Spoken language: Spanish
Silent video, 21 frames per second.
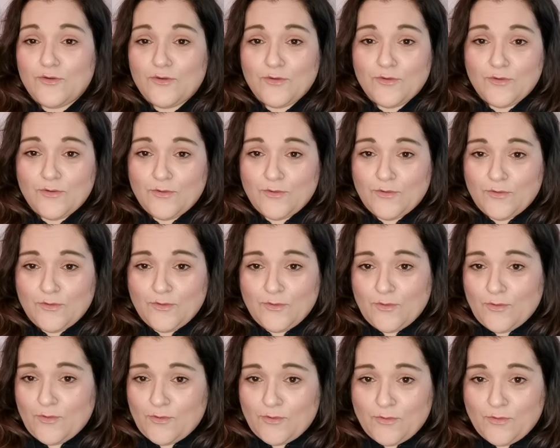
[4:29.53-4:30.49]

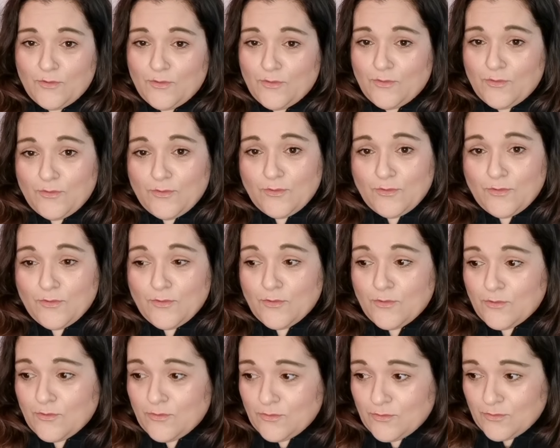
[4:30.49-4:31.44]

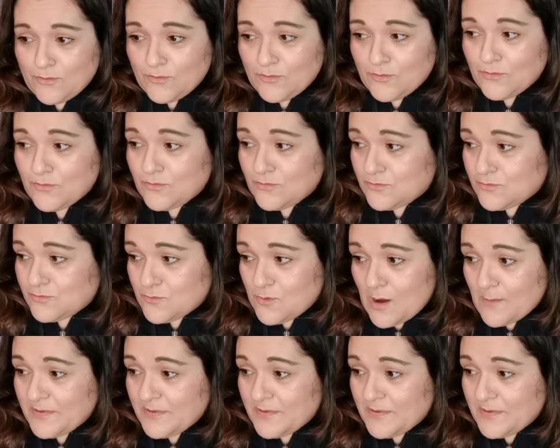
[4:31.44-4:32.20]
o,